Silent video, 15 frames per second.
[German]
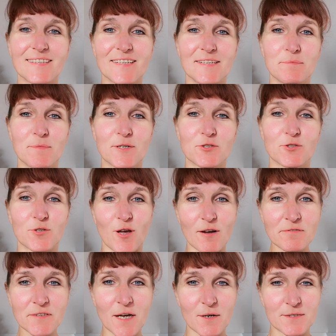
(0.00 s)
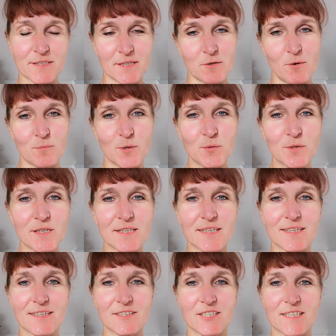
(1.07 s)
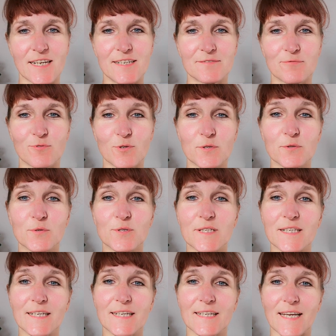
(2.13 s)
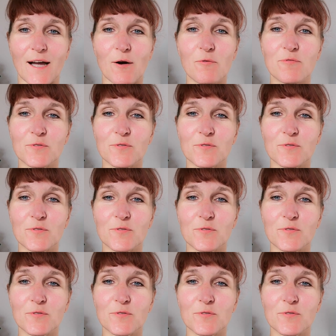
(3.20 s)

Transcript: die mir schon öfter aus der Community gestellt wurde und die ich auch